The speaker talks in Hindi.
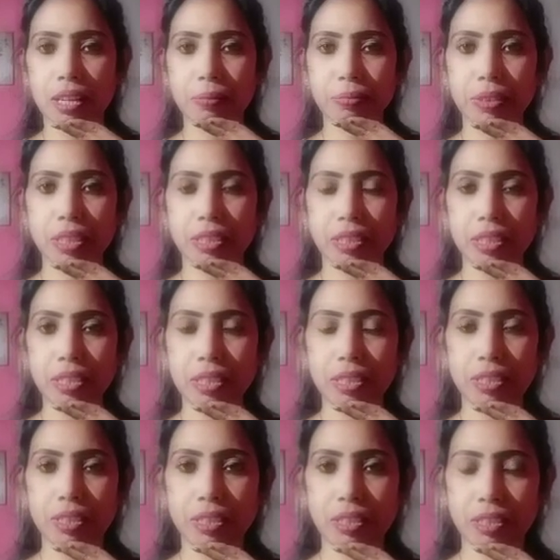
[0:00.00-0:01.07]
आपका ये
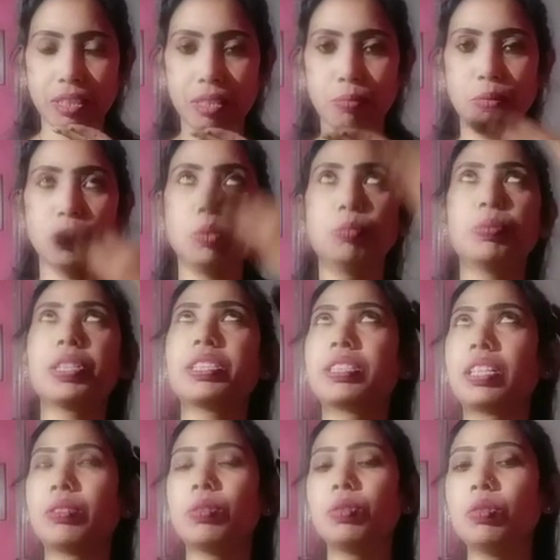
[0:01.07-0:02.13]
हम ऊपर
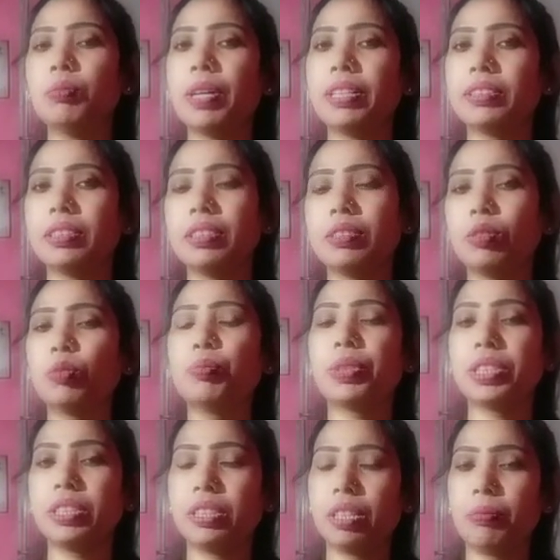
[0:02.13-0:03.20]
सर को घुमाएंगे
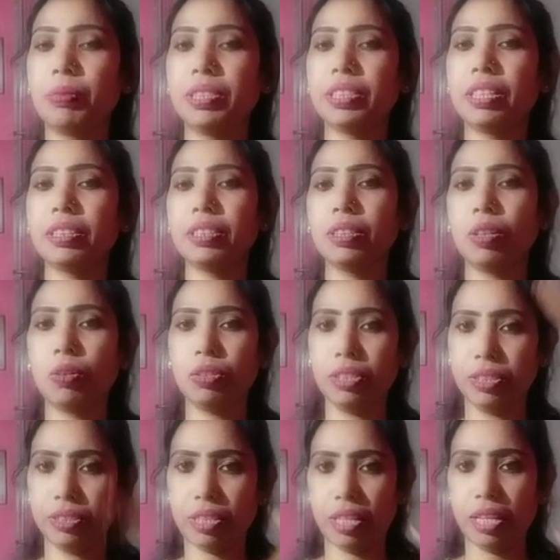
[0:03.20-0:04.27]
ऊपर की तरफ ले जाएंगे और
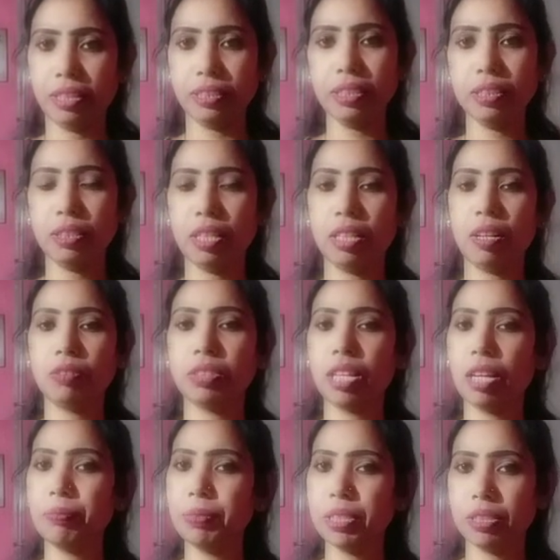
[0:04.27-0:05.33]
नीचे लाएंगे अब
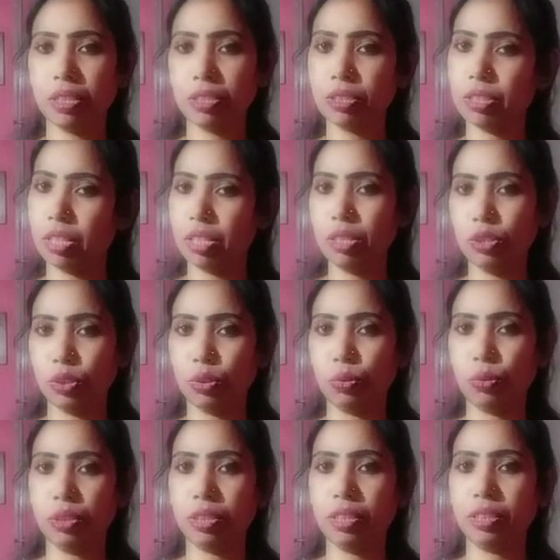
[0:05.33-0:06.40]
यहाँ पे टच करना
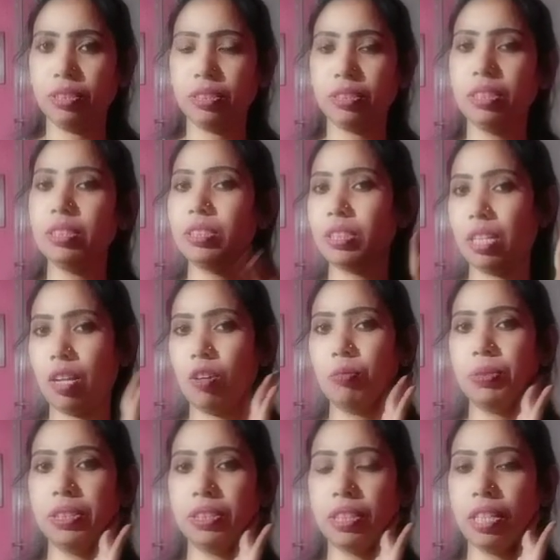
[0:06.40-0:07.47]
ज़रूरी है जिससे तनाव
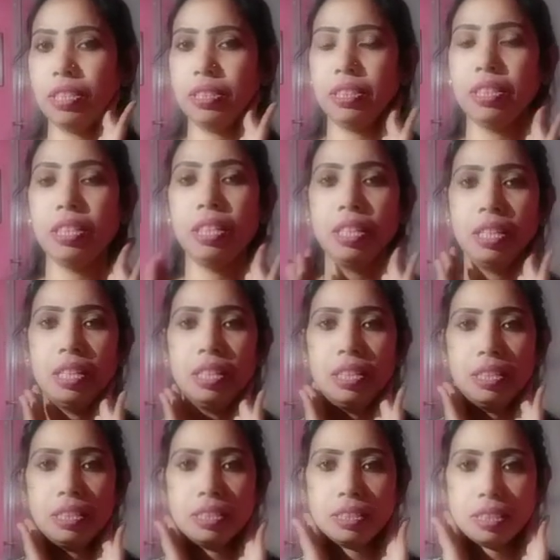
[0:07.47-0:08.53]
बनता है ये
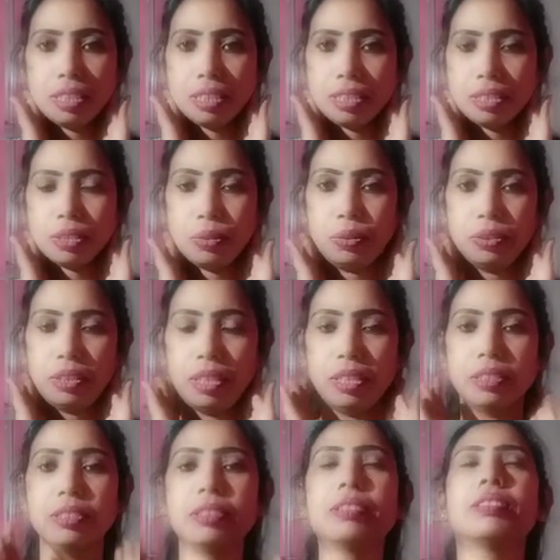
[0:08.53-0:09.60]
इस तरीके से होता
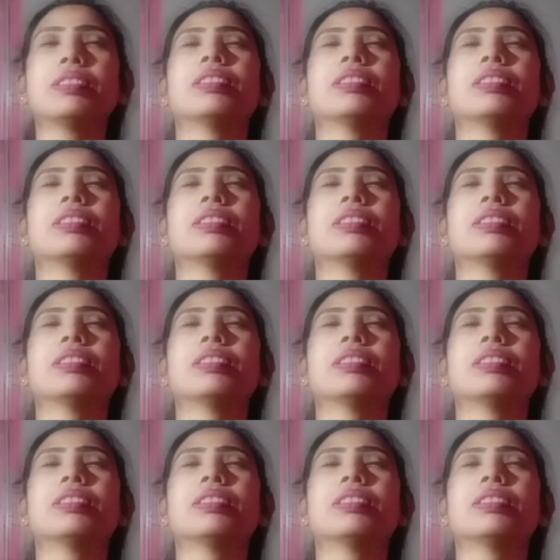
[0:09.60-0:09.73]
है